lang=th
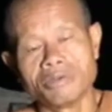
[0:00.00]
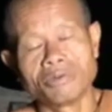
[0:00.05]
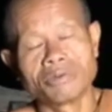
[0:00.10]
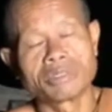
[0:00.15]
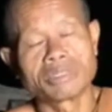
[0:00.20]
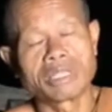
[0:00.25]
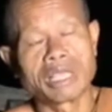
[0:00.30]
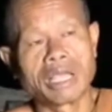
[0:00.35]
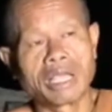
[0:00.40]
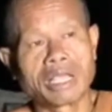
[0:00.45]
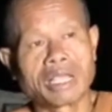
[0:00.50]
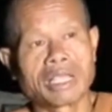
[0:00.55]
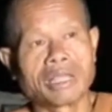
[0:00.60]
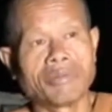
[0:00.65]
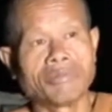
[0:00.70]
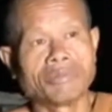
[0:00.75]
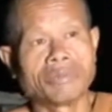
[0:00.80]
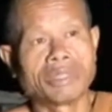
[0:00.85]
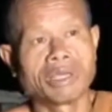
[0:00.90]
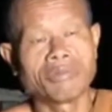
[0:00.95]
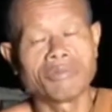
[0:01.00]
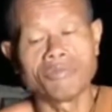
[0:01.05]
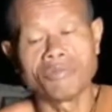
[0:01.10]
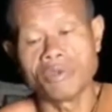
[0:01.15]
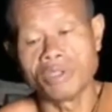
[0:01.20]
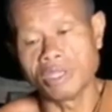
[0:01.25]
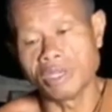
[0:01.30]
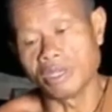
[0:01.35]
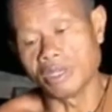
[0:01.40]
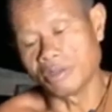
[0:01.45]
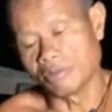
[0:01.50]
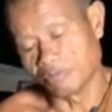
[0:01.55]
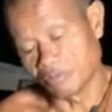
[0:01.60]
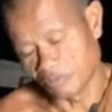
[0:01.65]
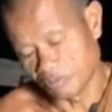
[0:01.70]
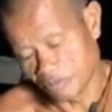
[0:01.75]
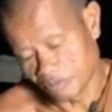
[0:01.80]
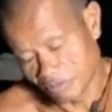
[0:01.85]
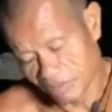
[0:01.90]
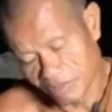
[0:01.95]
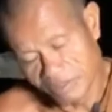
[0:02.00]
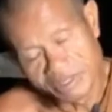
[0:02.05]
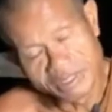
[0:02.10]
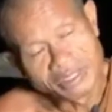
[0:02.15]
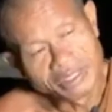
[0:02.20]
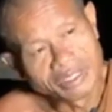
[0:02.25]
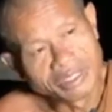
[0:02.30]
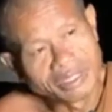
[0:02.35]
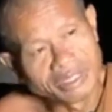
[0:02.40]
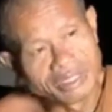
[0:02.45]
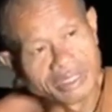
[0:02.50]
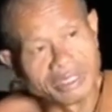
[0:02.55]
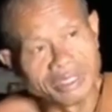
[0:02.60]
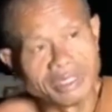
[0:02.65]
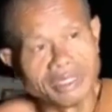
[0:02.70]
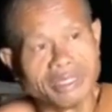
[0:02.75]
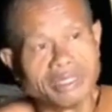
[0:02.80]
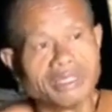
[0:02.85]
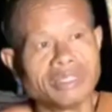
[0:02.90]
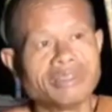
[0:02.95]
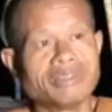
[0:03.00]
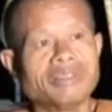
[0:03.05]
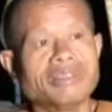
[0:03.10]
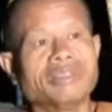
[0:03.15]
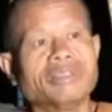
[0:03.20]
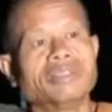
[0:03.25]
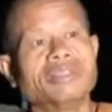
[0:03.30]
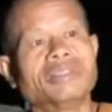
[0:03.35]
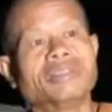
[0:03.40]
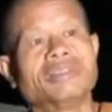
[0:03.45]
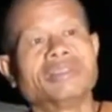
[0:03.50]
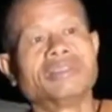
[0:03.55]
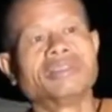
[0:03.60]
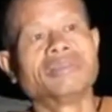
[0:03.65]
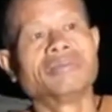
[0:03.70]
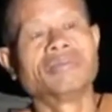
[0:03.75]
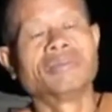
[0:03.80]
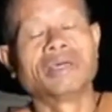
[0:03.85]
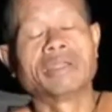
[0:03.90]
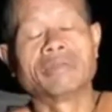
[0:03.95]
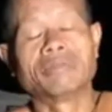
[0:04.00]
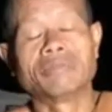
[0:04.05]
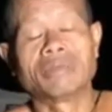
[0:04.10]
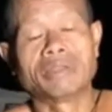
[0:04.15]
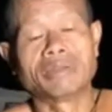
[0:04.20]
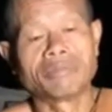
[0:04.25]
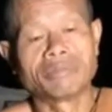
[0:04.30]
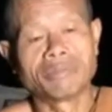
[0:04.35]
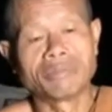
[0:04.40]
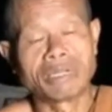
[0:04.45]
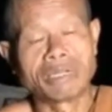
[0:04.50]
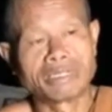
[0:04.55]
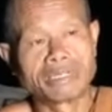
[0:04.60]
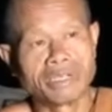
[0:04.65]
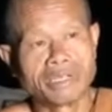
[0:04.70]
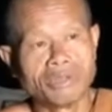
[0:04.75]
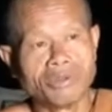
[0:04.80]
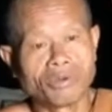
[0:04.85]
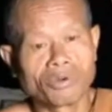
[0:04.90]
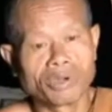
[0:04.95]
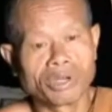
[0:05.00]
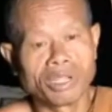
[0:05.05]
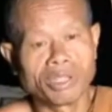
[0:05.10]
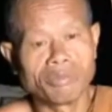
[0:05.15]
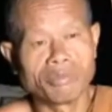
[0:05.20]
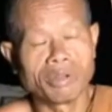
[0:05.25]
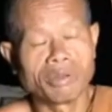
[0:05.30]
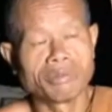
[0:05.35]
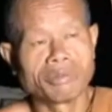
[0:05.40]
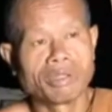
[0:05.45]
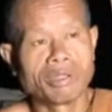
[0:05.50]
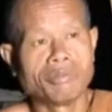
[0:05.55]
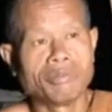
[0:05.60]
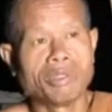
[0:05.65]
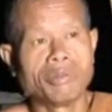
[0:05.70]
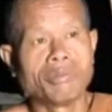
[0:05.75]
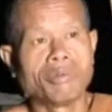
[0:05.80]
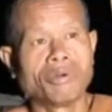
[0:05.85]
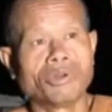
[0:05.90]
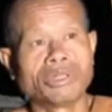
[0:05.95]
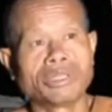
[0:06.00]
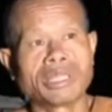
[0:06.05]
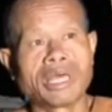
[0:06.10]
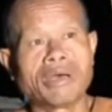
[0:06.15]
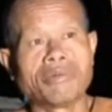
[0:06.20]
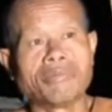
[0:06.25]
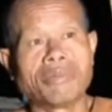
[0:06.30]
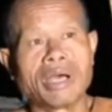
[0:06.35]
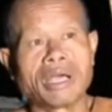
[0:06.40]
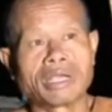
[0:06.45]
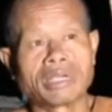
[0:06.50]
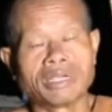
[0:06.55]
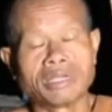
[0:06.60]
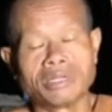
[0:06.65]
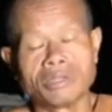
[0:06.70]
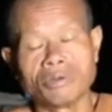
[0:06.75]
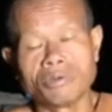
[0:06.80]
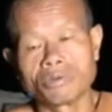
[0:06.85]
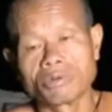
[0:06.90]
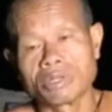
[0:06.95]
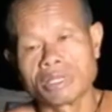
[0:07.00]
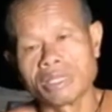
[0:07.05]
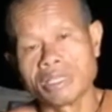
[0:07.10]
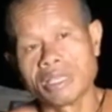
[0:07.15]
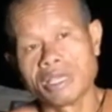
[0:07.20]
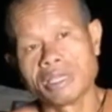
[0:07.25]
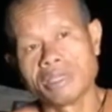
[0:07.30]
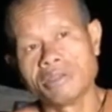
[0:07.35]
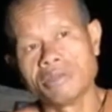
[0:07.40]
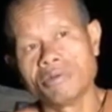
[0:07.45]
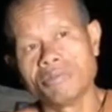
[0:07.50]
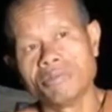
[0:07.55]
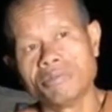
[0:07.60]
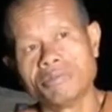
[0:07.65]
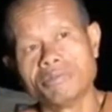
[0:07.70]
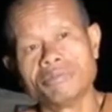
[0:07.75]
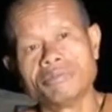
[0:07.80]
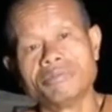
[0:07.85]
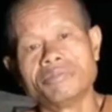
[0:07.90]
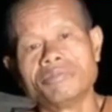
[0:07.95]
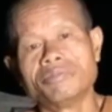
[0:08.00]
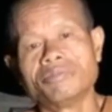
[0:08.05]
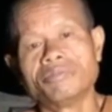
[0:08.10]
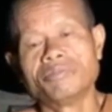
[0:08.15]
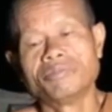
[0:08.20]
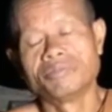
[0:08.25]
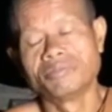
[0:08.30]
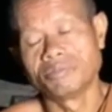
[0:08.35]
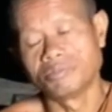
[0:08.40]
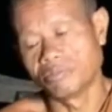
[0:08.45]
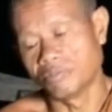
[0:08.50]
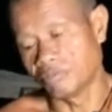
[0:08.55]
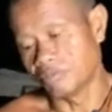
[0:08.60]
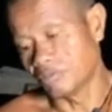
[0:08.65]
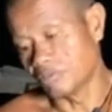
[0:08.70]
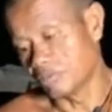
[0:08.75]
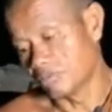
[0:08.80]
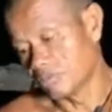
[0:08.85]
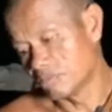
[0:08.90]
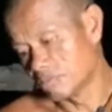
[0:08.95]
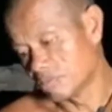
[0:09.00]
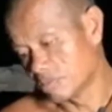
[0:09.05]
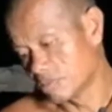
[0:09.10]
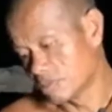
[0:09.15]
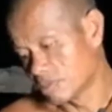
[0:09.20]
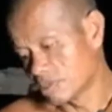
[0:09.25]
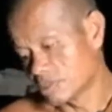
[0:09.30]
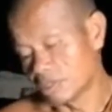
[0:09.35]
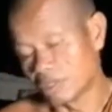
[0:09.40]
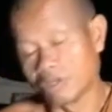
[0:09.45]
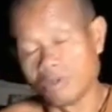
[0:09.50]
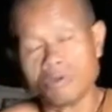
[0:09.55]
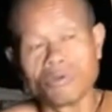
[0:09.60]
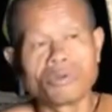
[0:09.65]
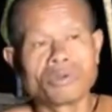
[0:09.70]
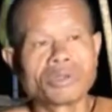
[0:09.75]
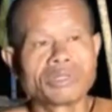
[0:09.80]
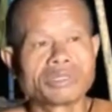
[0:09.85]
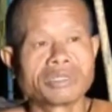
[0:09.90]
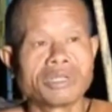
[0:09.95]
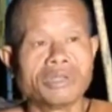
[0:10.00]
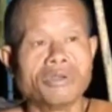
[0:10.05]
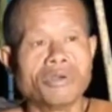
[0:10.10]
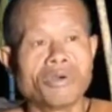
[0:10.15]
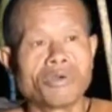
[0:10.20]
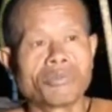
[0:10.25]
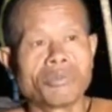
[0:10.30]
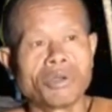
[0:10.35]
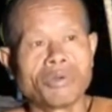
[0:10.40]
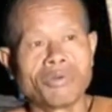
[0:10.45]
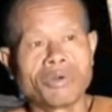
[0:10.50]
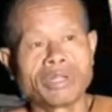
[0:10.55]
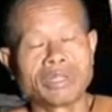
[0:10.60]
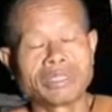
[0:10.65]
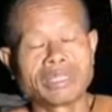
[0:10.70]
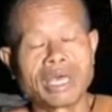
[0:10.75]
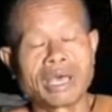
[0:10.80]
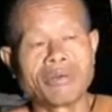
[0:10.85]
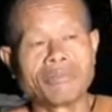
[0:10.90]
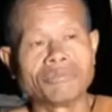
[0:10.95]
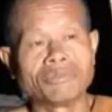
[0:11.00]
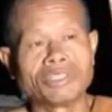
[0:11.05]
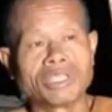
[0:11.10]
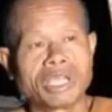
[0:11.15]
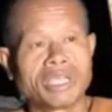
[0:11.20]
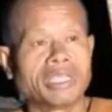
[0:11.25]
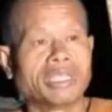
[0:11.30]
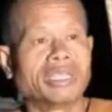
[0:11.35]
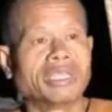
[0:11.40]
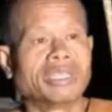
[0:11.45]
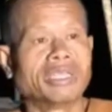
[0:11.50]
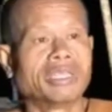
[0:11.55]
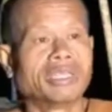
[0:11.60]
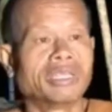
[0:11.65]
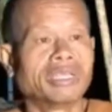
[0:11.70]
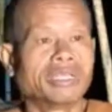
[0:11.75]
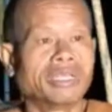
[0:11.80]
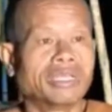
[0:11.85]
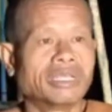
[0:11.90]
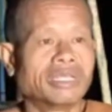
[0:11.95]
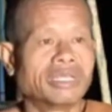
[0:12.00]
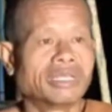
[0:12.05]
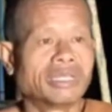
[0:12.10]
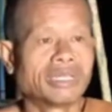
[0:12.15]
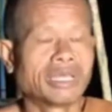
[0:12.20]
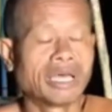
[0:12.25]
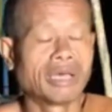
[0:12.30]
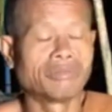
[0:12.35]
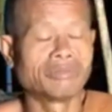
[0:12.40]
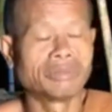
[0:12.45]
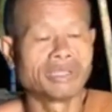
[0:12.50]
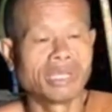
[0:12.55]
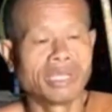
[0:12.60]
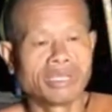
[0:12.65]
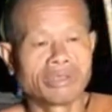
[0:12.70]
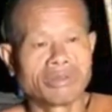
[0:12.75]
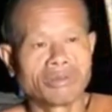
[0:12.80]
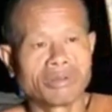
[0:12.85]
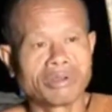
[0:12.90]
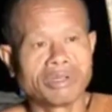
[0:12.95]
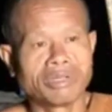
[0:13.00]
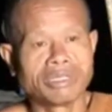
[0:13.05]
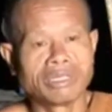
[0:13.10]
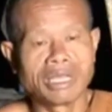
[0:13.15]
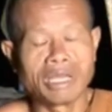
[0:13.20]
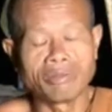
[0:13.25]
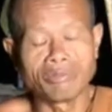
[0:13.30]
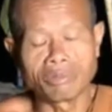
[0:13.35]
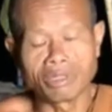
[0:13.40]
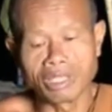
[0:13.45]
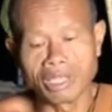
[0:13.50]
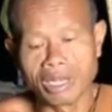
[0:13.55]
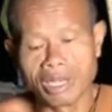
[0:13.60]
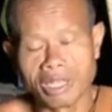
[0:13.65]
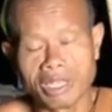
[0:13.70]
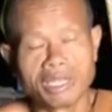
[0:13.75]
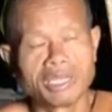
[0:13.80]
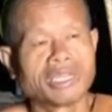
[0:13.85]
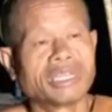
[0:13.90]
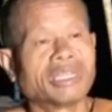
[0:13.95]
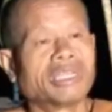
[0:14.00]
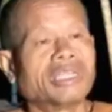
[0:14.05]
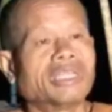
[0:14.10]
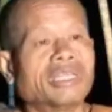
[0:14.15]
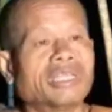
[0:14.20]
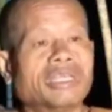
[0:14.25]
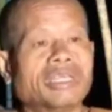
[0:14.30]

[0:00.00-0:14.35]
สนุกสั่งกรรมทำเวรอืมมันมันมันสนุกนี่มันจะมีผลตามมาคือทุกข์นะญาติโยมอืมสนุกสนุกไว้ว่าตามใจตามใจก็คือตามกิเลส